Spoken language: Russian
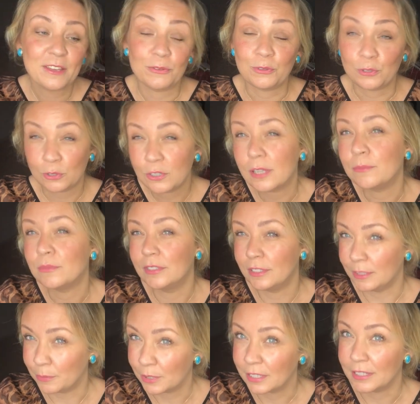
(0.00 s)
И у нее там
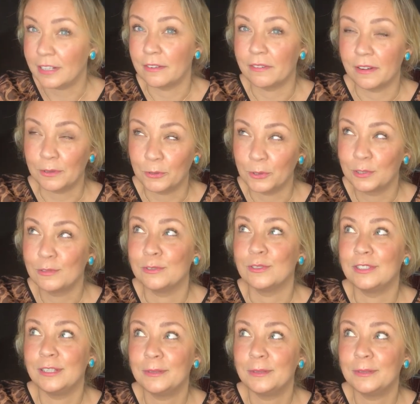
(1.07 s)
дымка для волос. Вот